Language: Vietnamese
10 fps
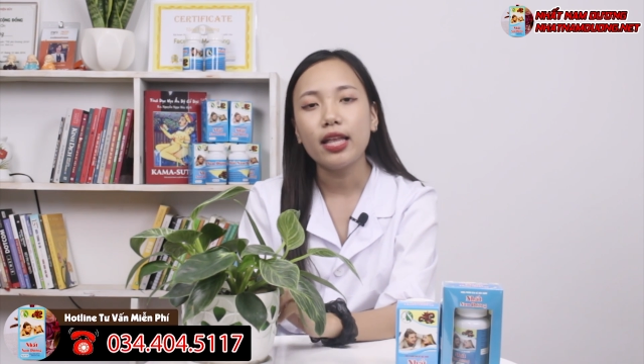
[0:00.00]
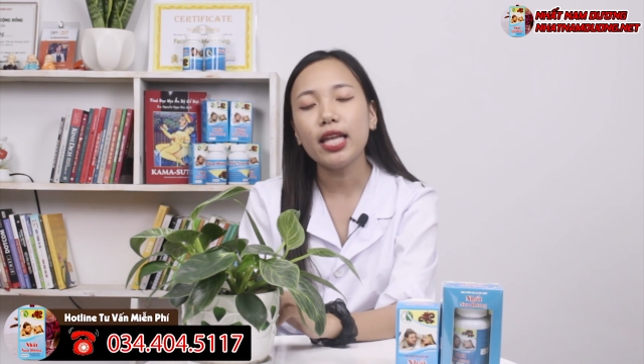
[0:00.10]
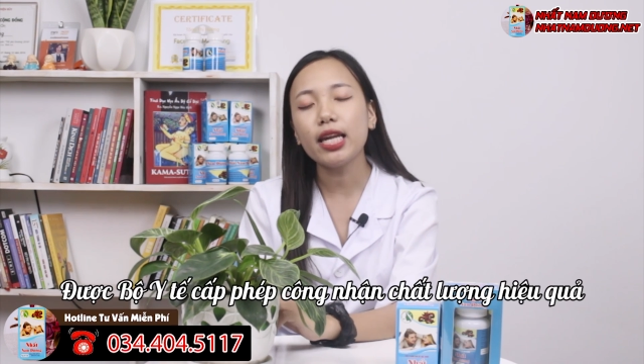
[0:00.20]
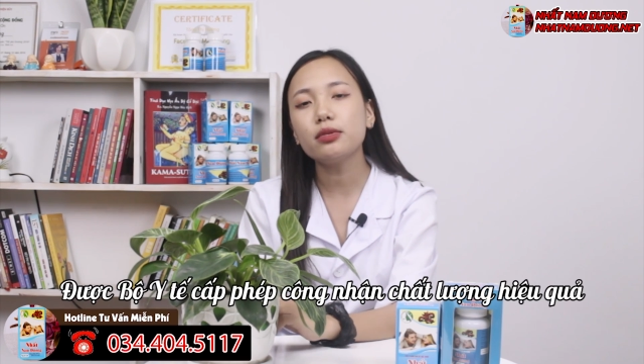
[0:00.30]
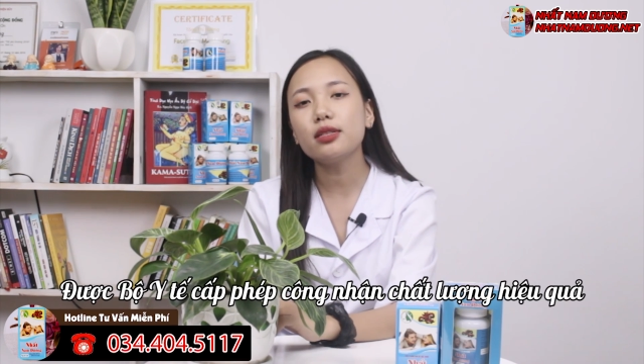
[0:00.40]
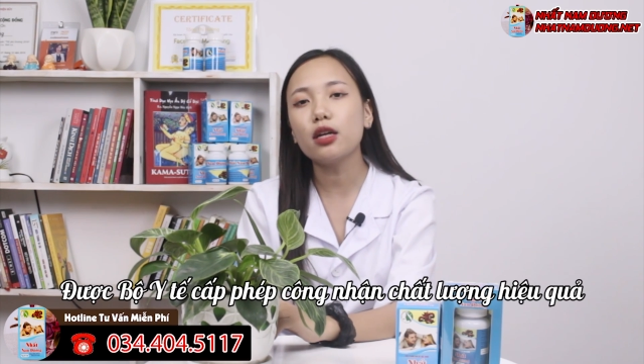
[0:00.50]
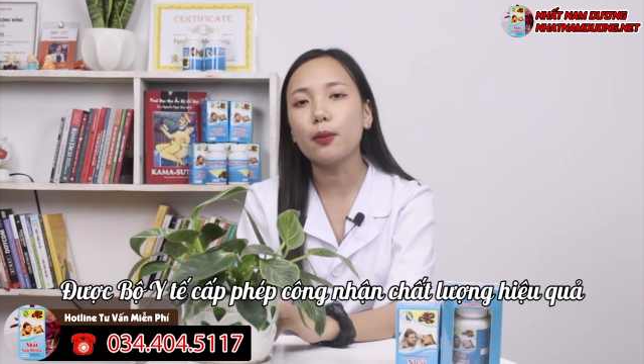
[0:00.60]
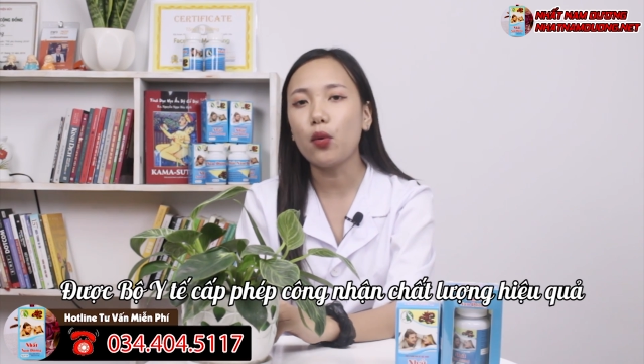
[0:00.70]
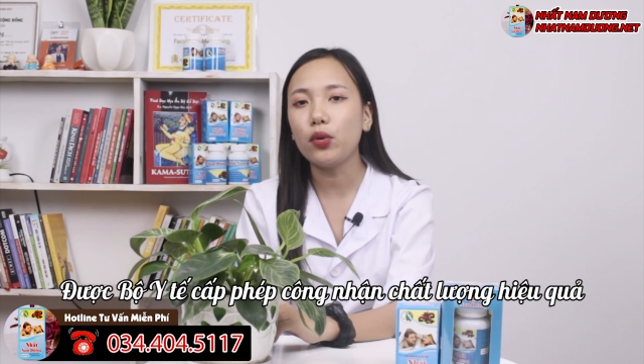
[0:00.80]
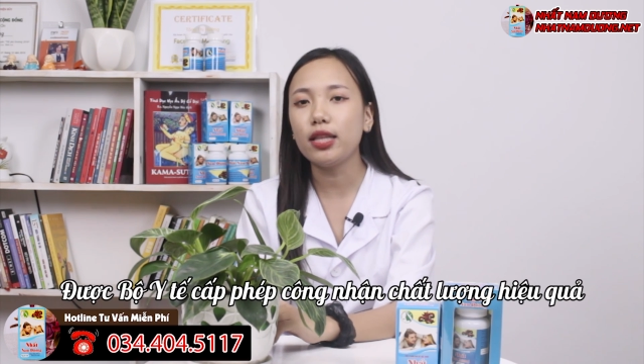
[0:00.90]
Nhân Nam Dương
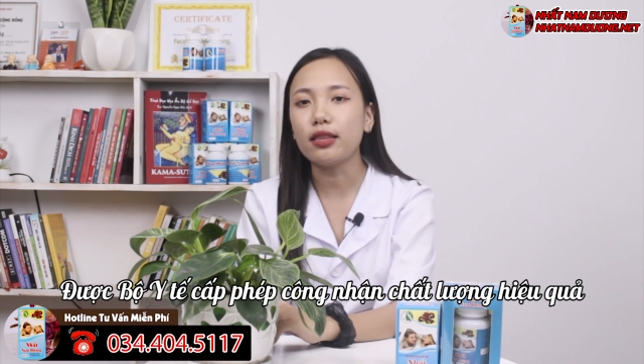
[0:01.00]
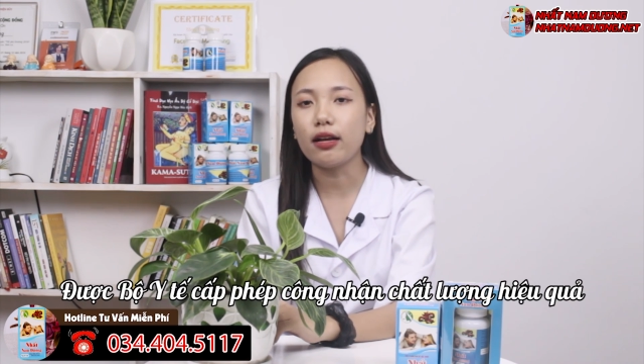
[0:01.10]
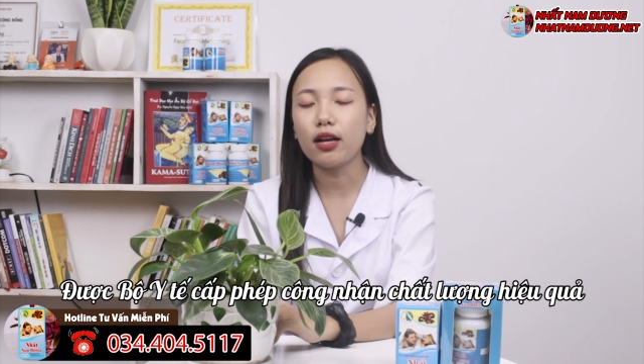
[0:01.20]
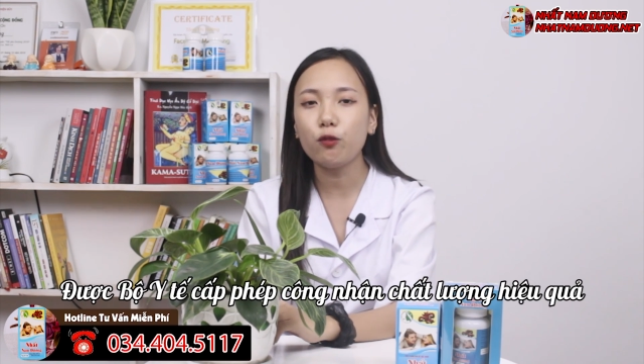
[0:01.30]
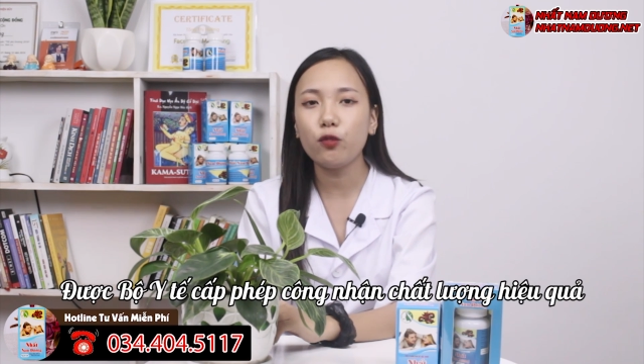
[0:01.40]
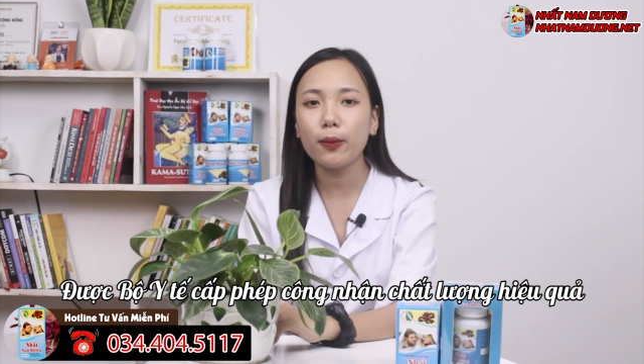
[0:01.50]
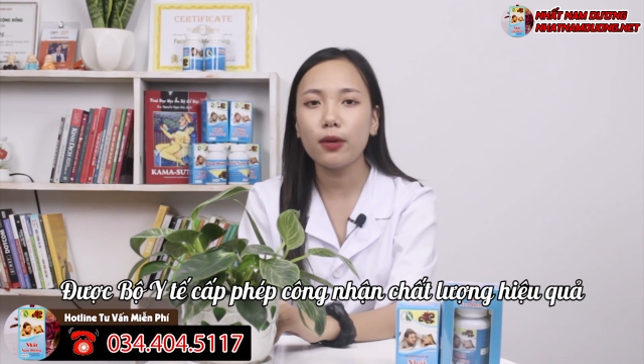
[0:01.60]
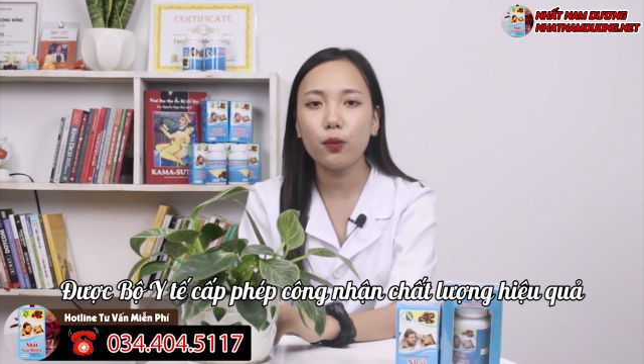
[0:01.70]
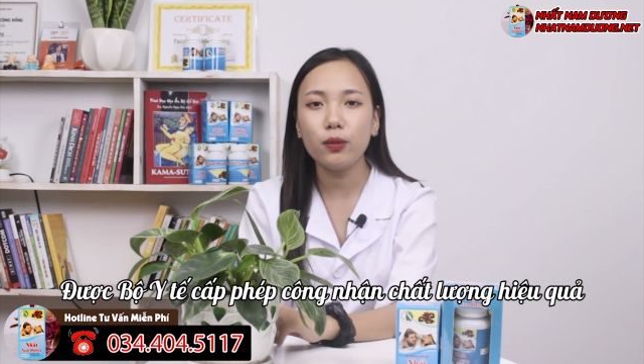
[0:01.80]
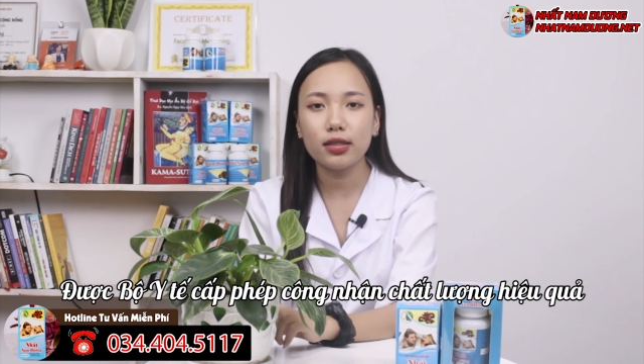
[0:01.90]
được Bộ Y tế cấp phép
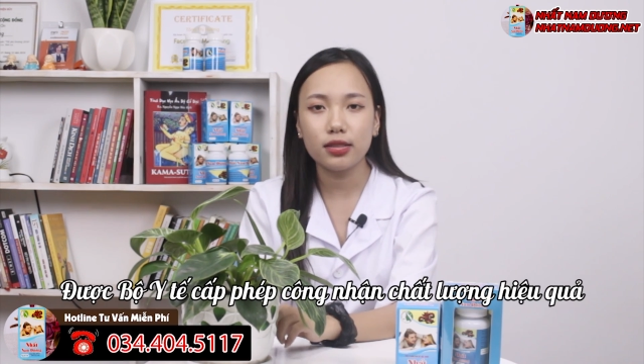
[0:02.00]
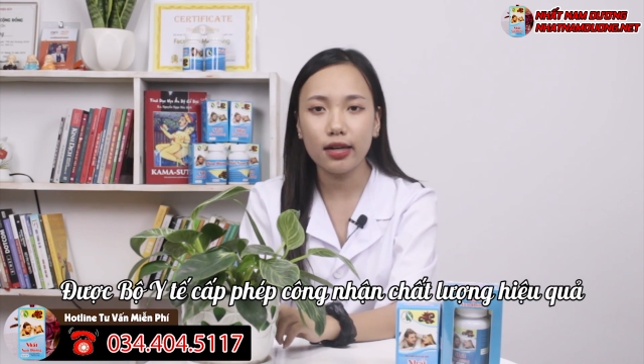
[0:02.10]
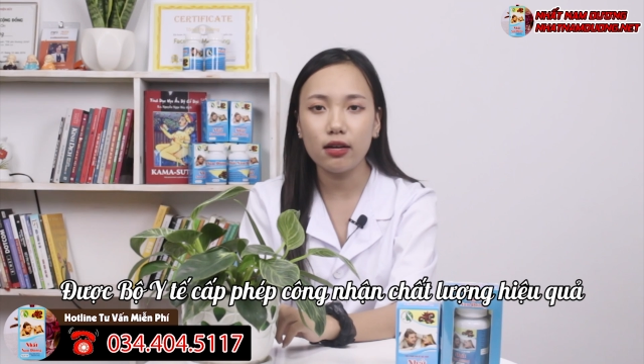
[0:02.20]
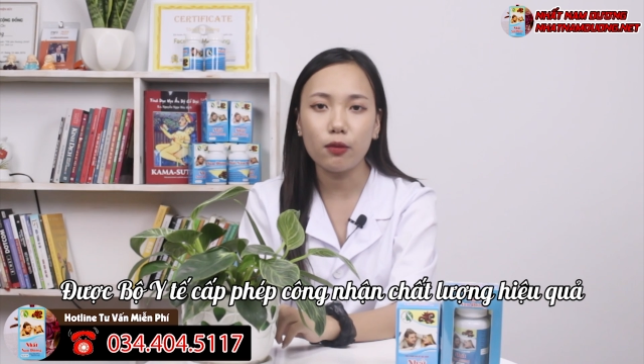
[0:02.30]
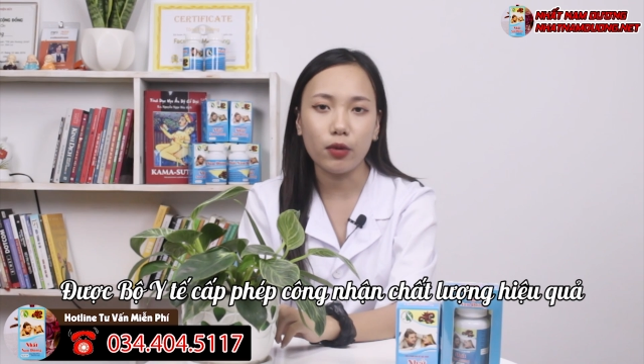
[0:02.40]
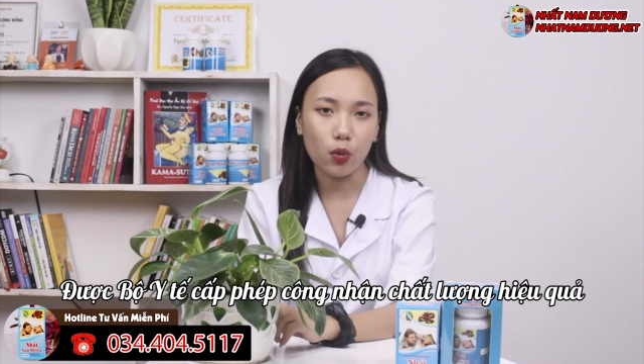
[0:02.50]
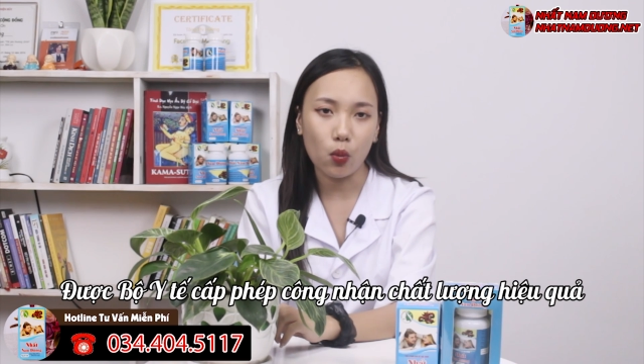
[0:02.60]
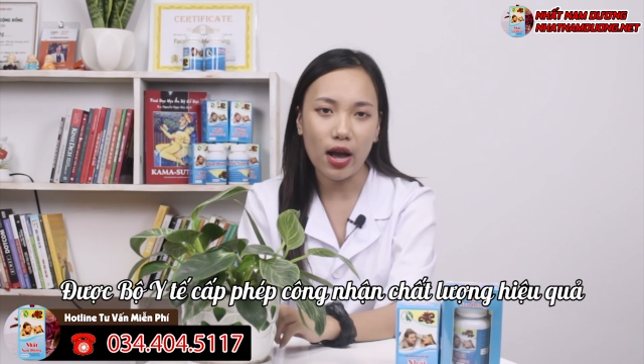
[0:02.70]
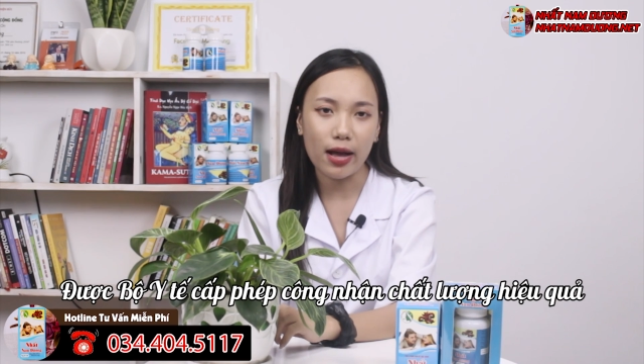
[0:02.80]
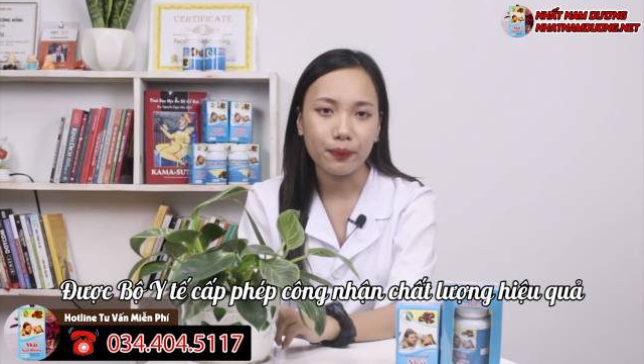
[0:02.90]
công nhận chất lượng và hiệu
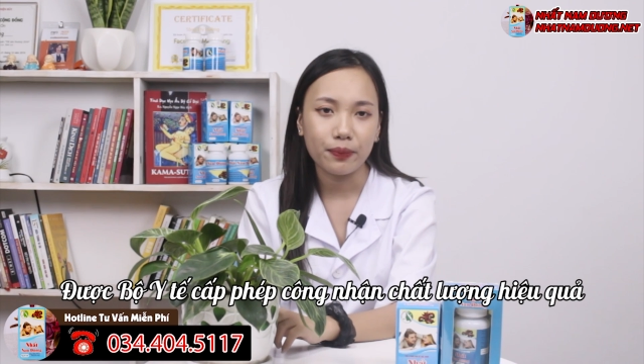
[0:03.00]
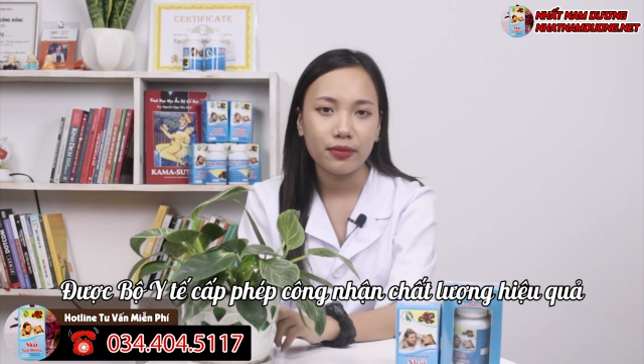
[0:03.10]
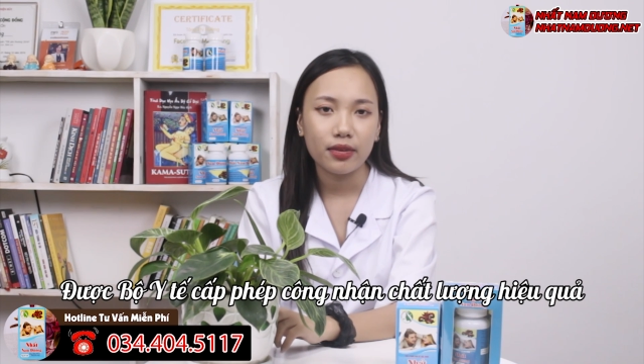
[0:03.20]
quả.